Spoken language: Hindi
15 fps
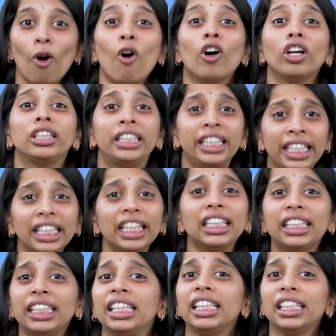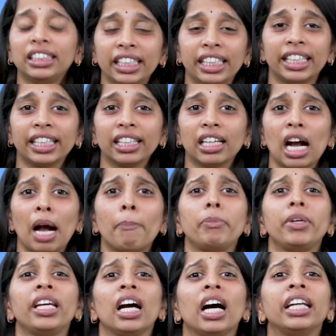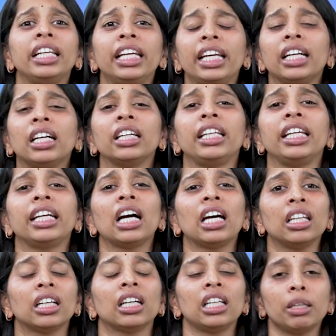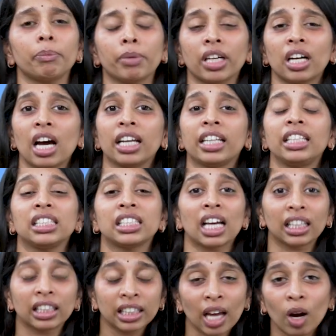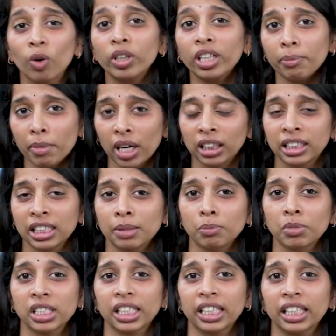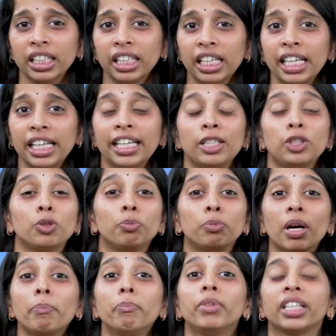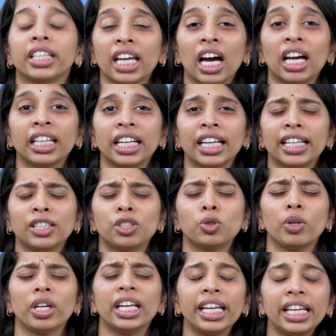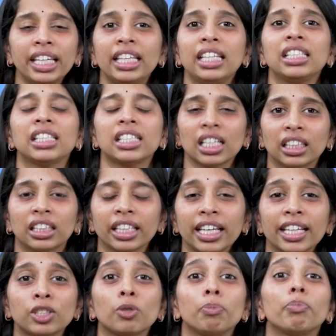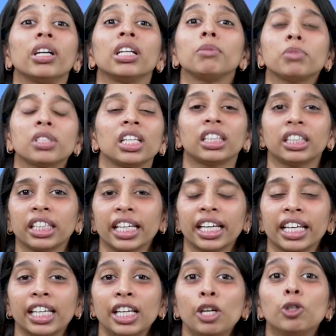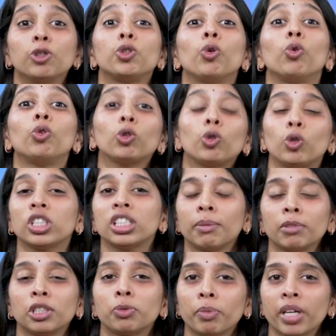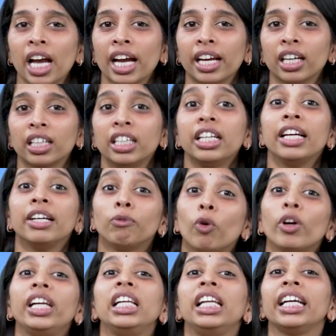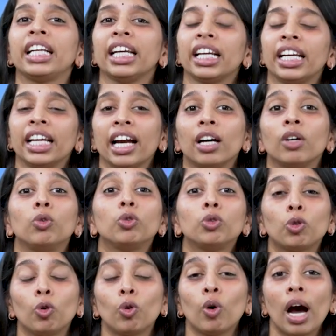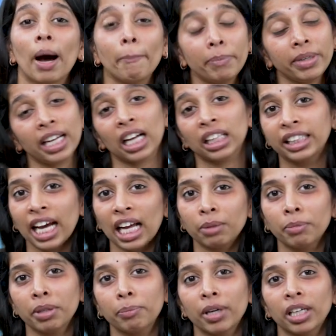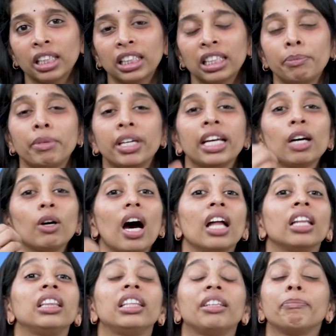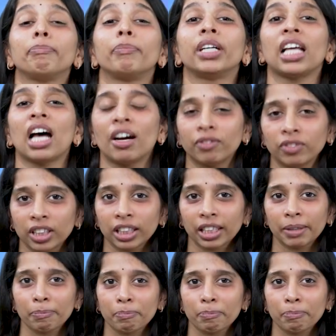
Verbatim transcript: और धीरे धीरे धीरे अपने अनेक अनेक अलग अलग प्रकार की साधनाओं के माध्यम से ये जो ब्रह्म ज्ञान है जो एक ही सत्य है जो परम सत्य है जो उनको समझ में आया वही लेके गया उनको अपनी आध्यात्मिक प्रगति में अंतिम पढ़ाव तक